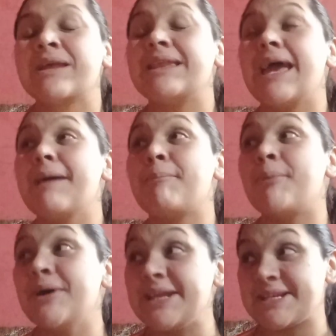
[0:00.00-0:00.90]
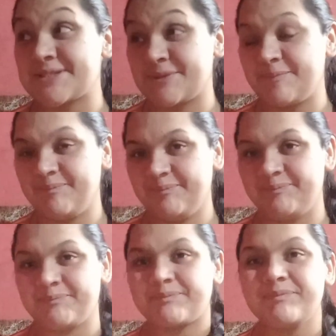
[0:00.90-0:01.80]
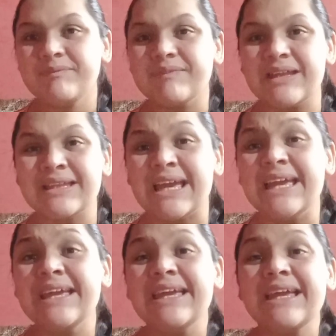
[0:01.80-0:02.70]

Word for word: né, por isso, né?